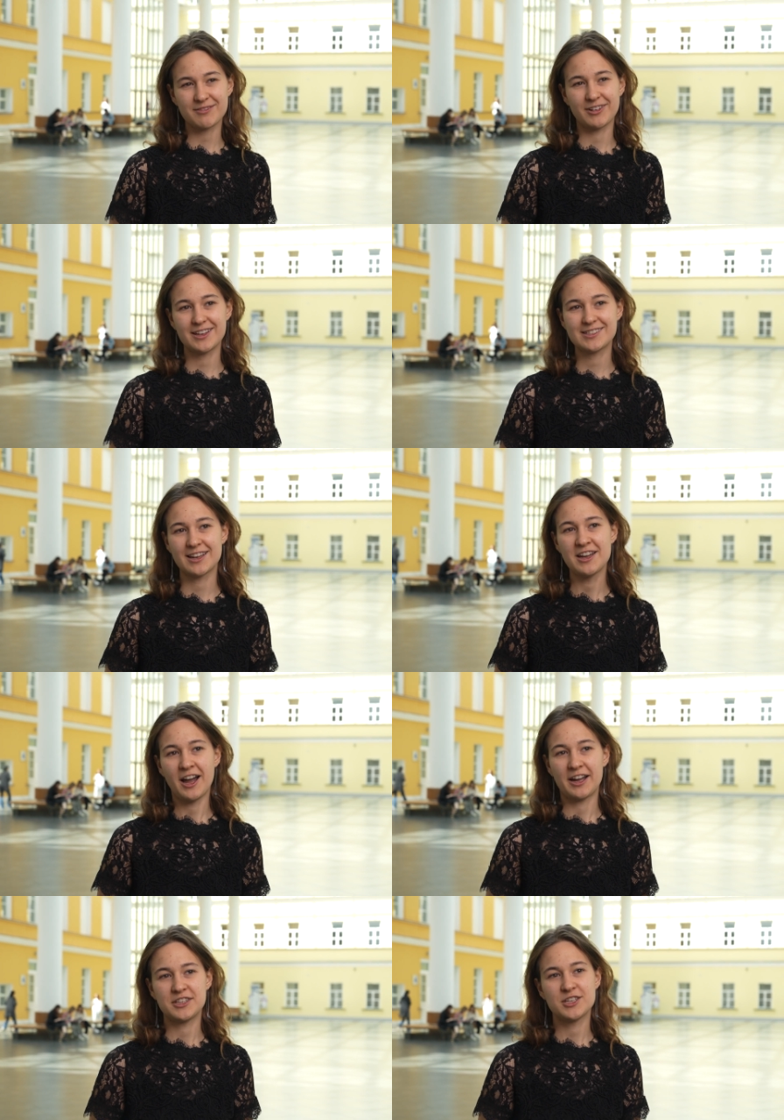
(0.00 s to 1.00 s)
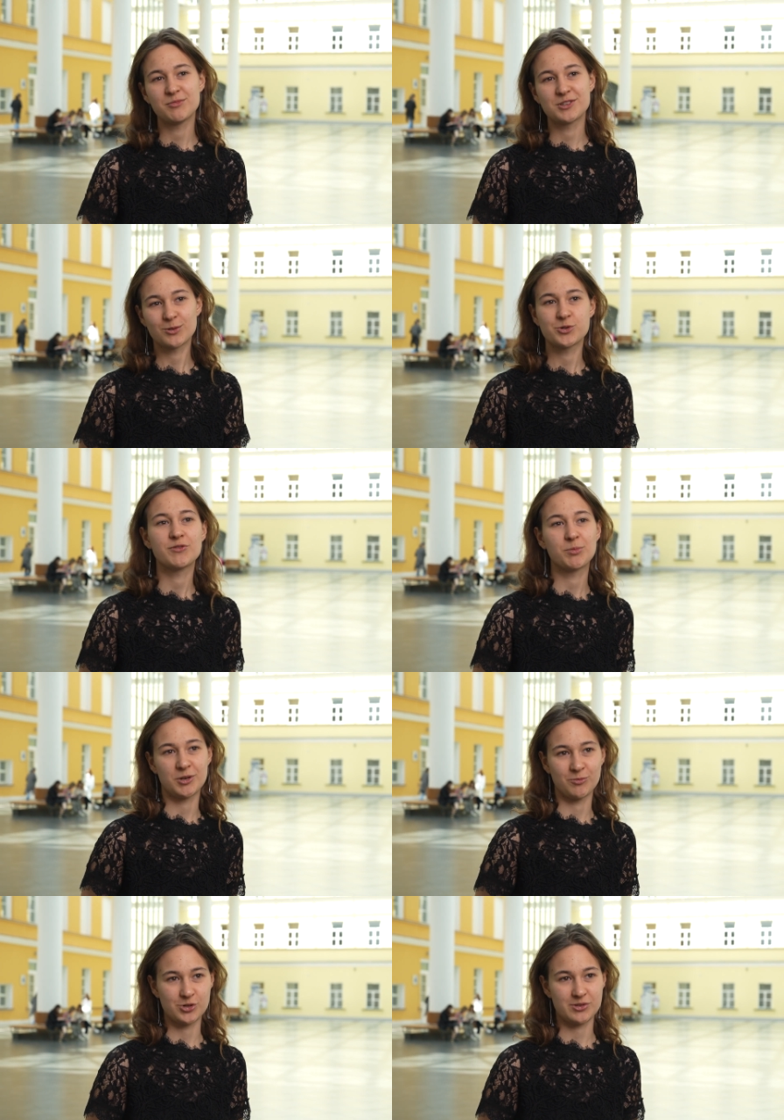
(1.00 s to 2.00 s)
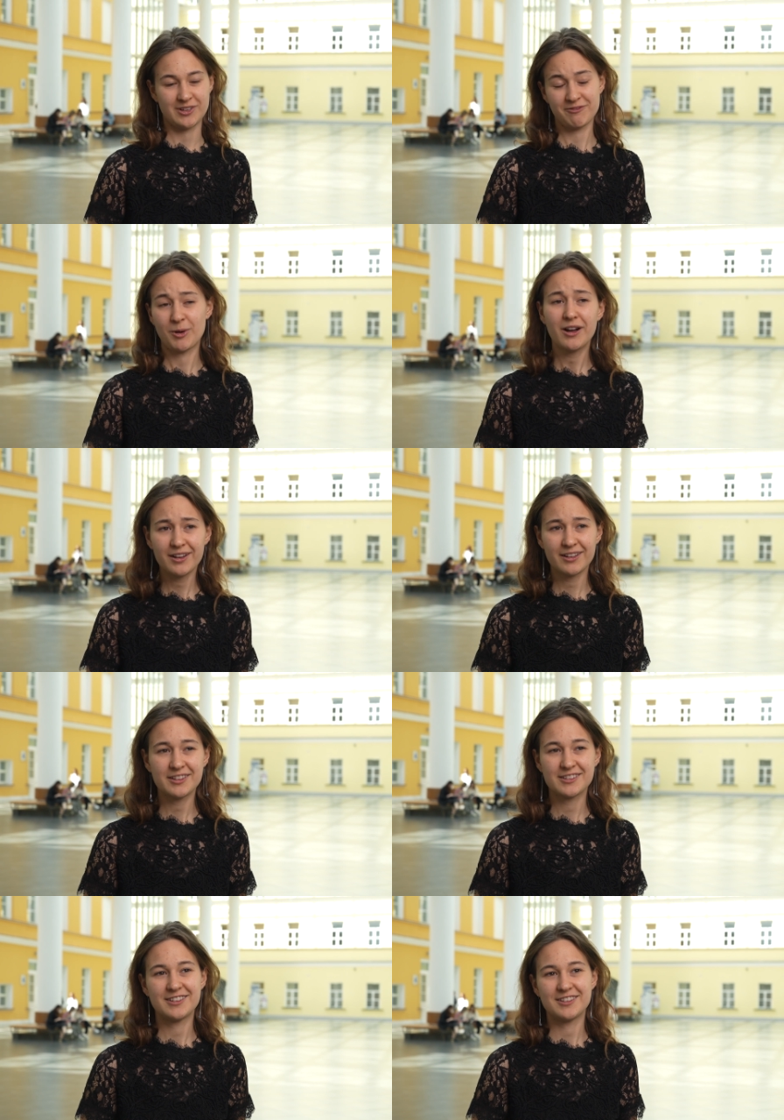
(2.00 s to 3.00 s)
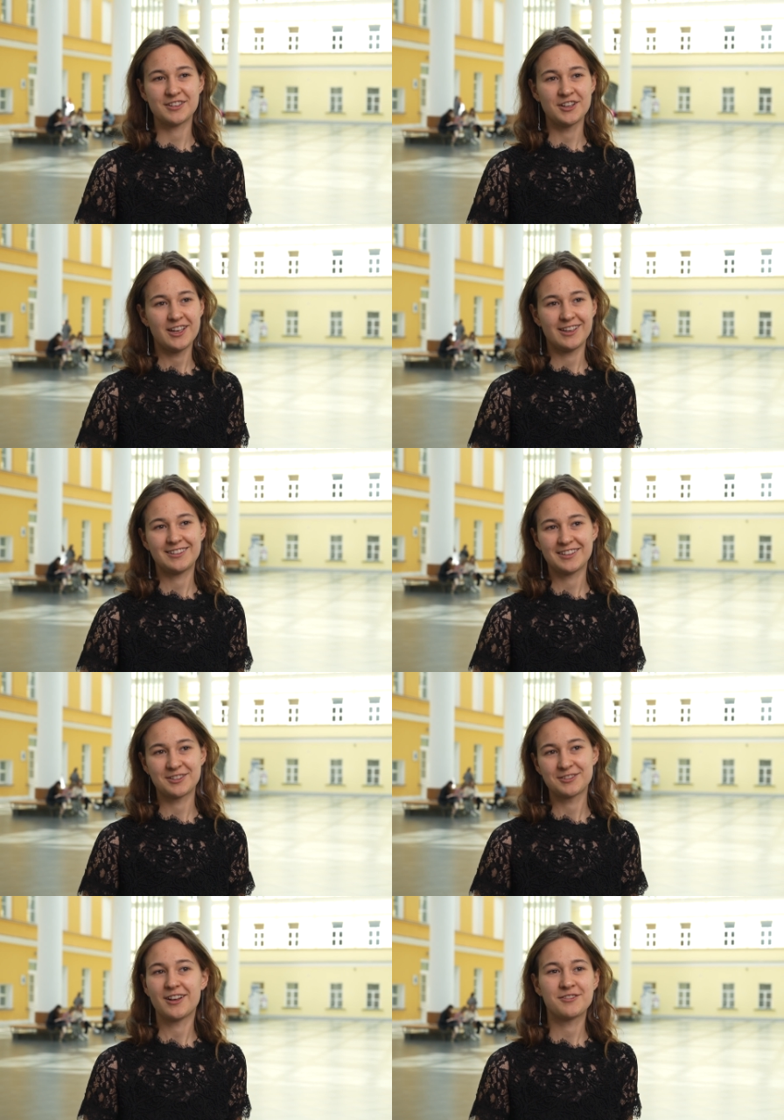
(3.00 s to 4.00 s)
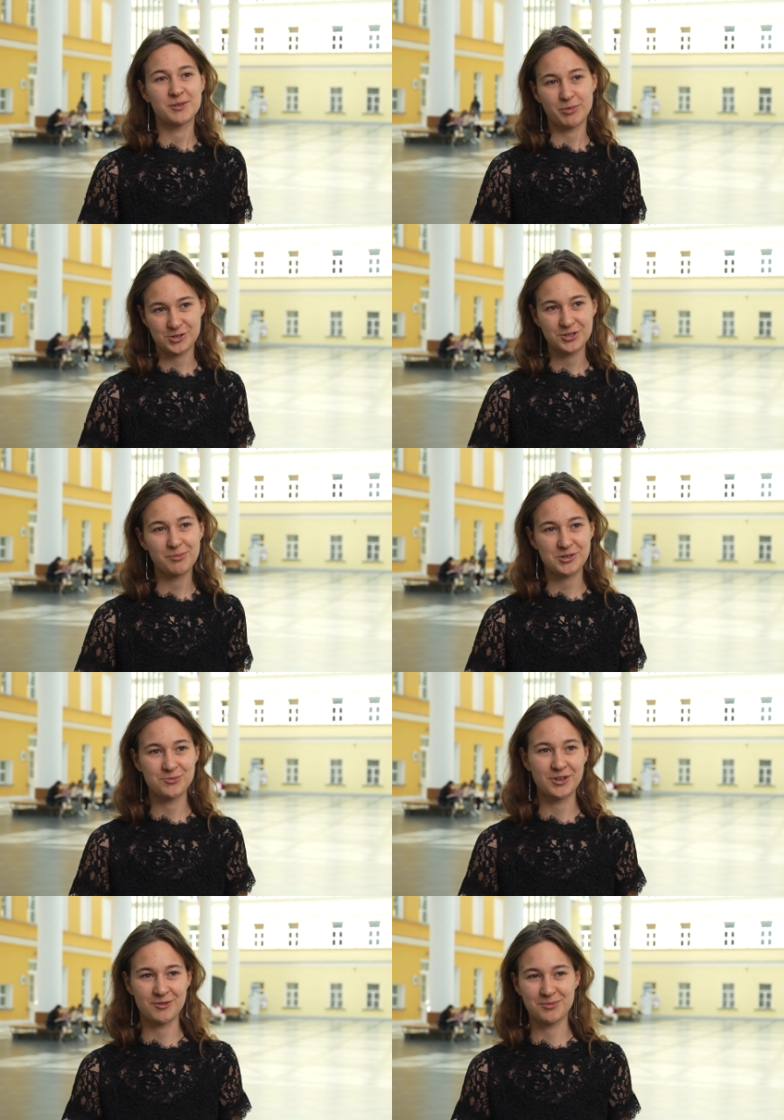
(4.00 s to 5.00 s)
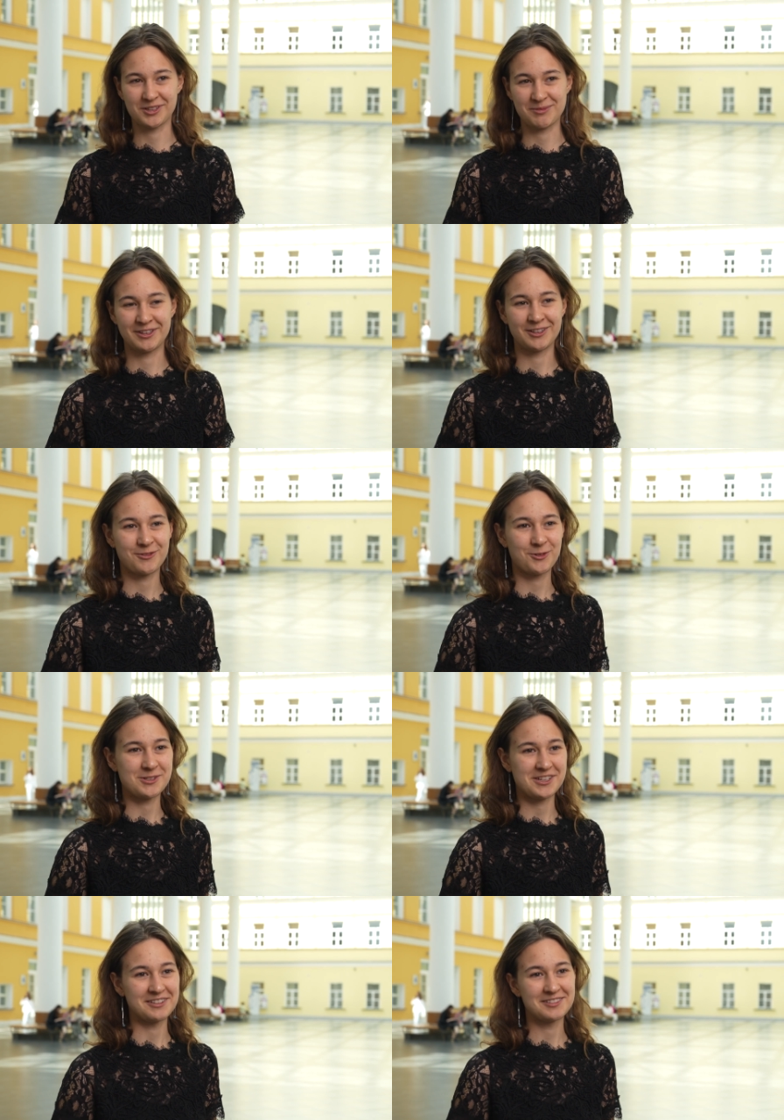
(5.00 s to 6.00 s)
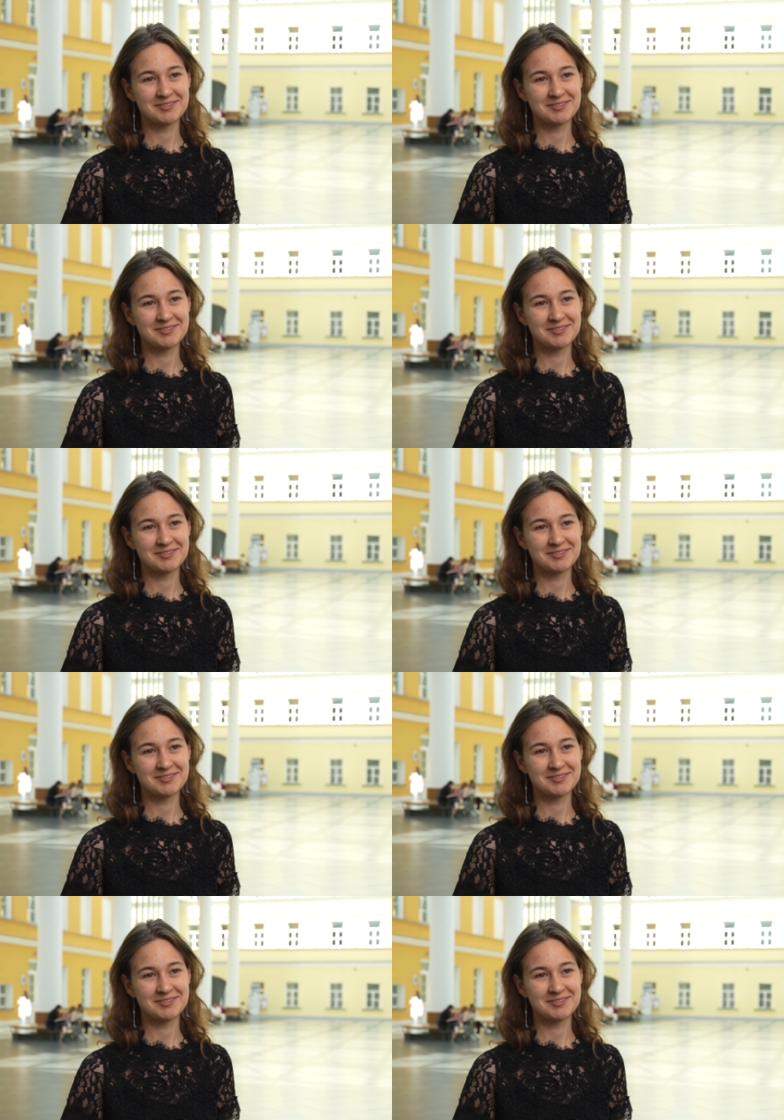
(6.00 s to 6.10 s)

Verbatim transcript: является одним из ключевых преимуществ собака, и это главная причина, почему я выбрала именно этот факультет.